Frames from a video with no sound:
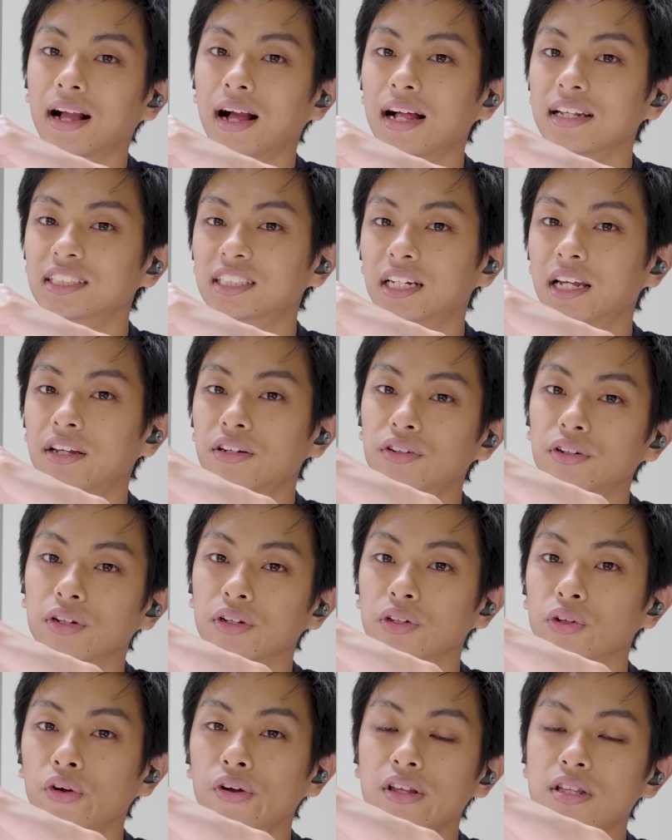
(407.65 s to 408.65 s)
感じられ
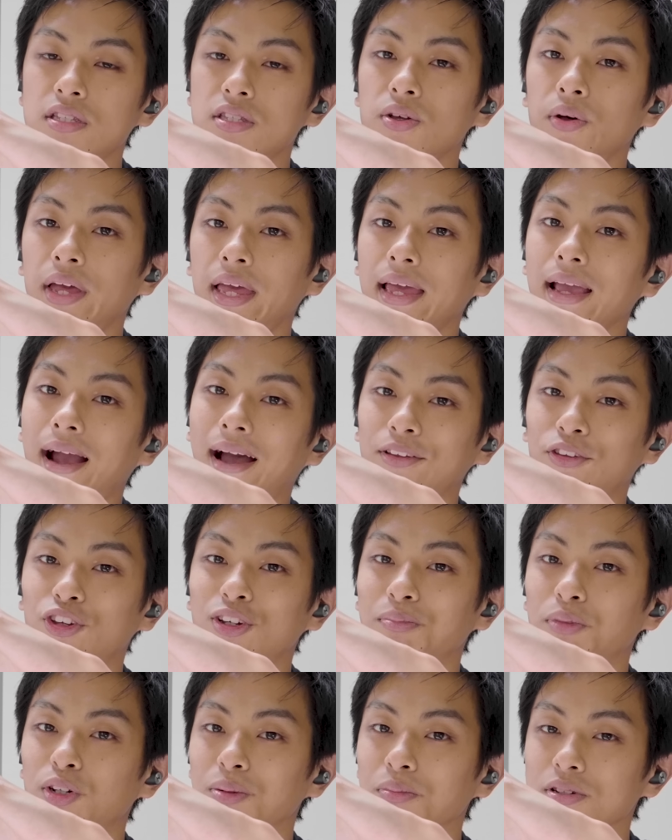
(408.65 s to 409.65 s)
るノイズの変化と
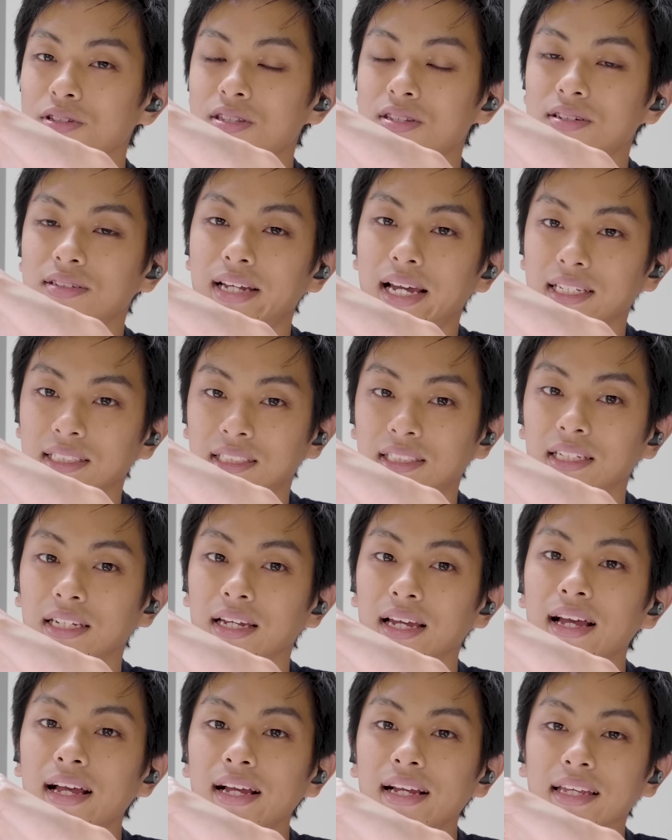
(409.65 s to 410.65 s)
いうものも少ないし